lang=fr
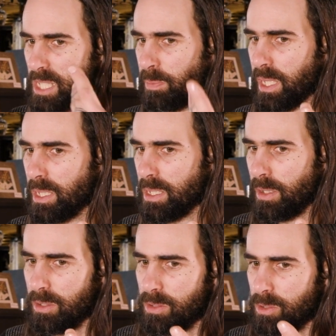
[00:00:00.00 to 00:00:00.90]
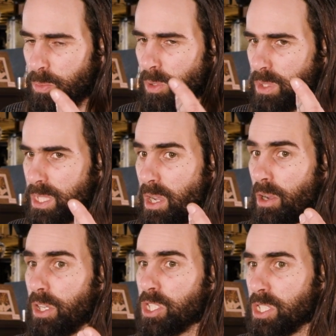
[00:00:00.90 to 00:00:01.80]
esprit, notre subconscient
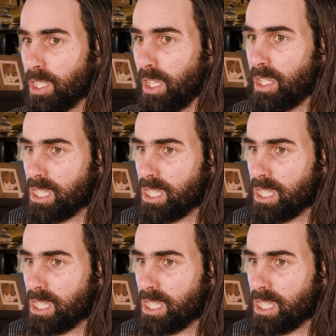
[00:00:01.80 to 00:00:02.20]
a enregistré,